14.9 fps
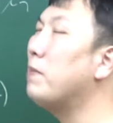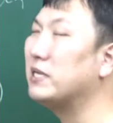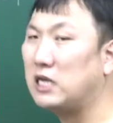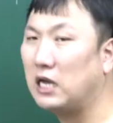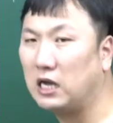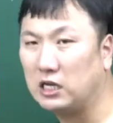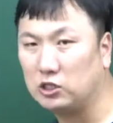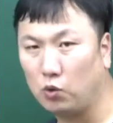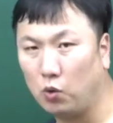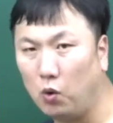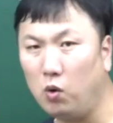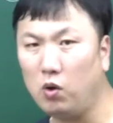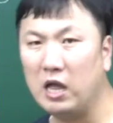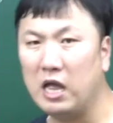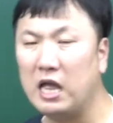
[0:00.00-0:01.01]

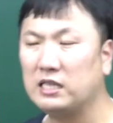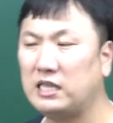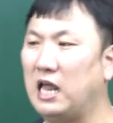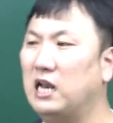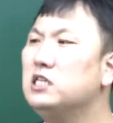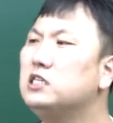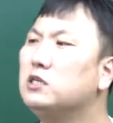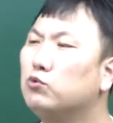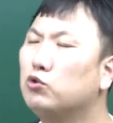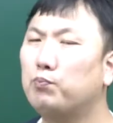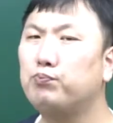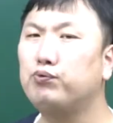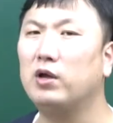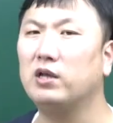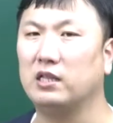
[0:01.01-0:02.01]
마찬가지고 다른 지문도
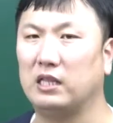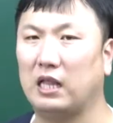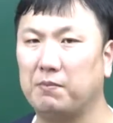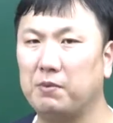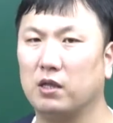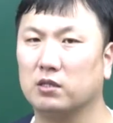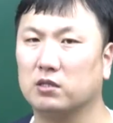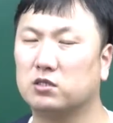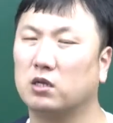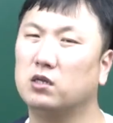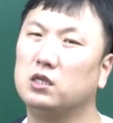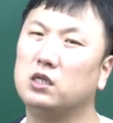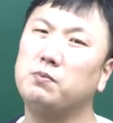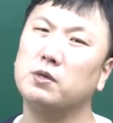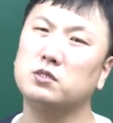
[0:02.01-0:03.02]
풀어야 된다면
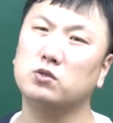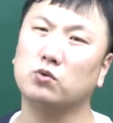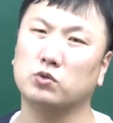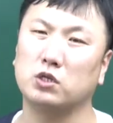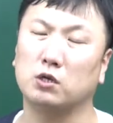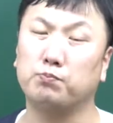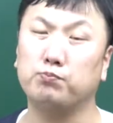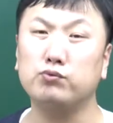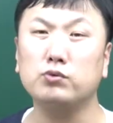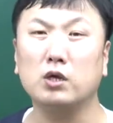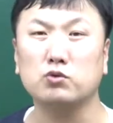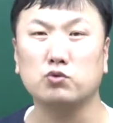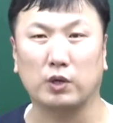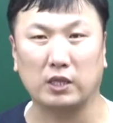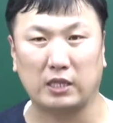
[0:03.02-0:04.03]
저는 EBS 교재를 푸는 게
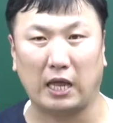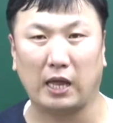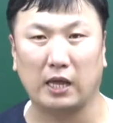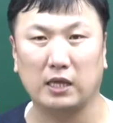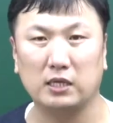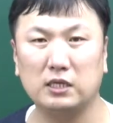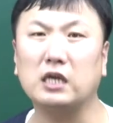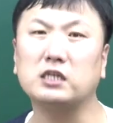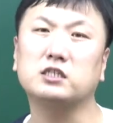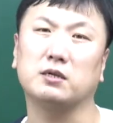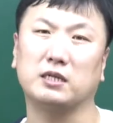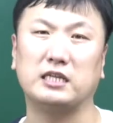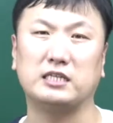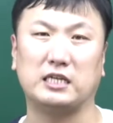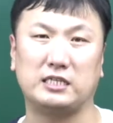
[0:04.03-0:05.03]
좋겠다. 이게 지금
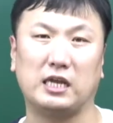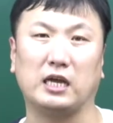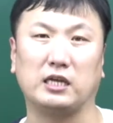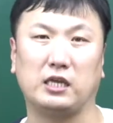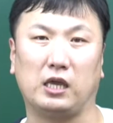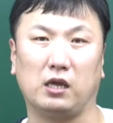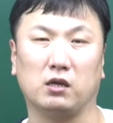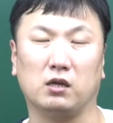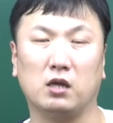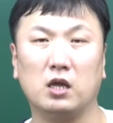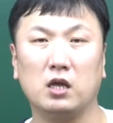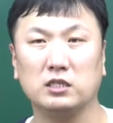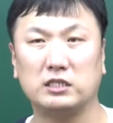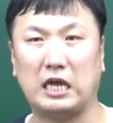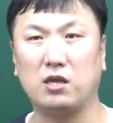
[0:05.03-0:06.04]
일단 제 생각이에요.
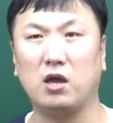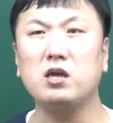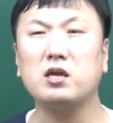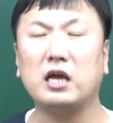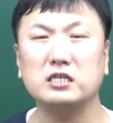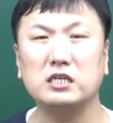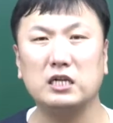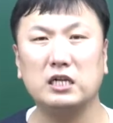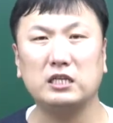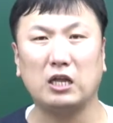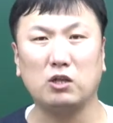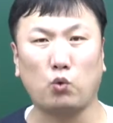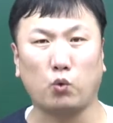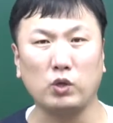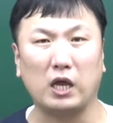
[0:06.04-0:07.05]
자, 여기까지
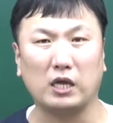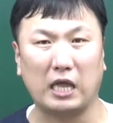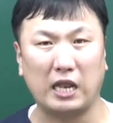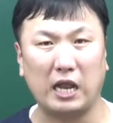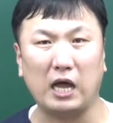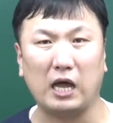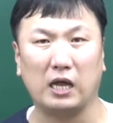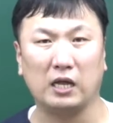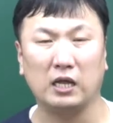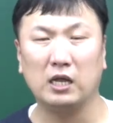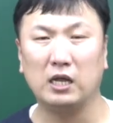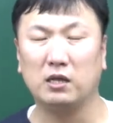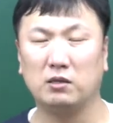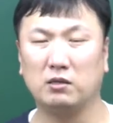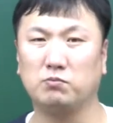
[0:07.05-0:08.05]
일단 동의가 되나
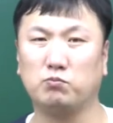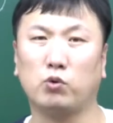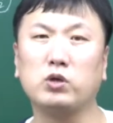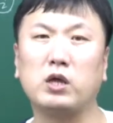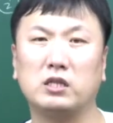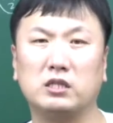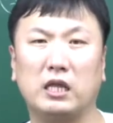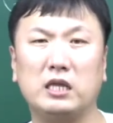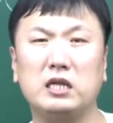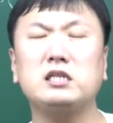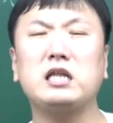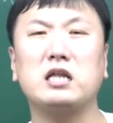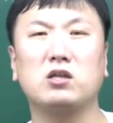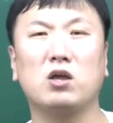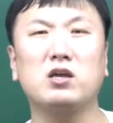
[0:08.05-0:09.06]
모르겠는데
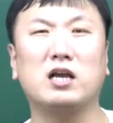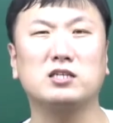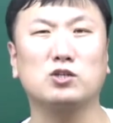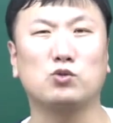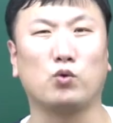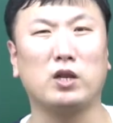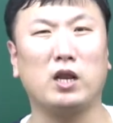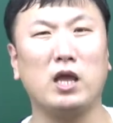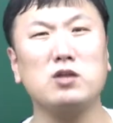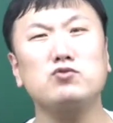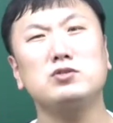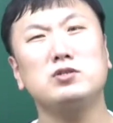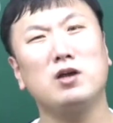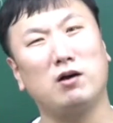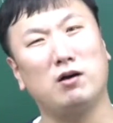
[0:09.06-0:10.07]
일단 여기까지는 동의를
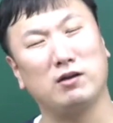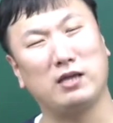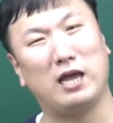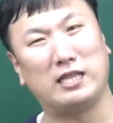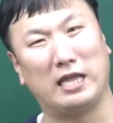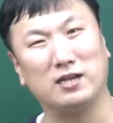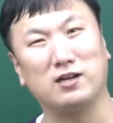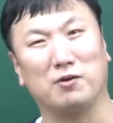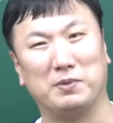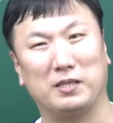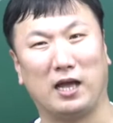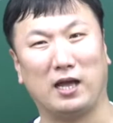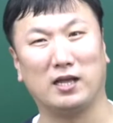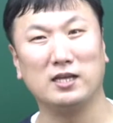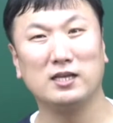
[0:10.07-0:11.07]
해주셔야 되는
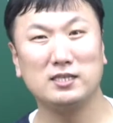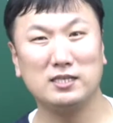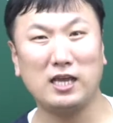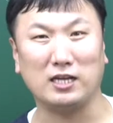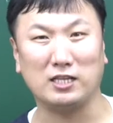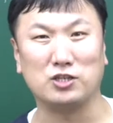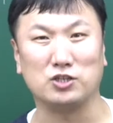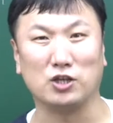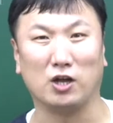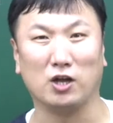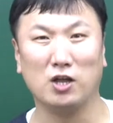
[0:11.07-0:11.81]
겁니다. 이해가 됐죠?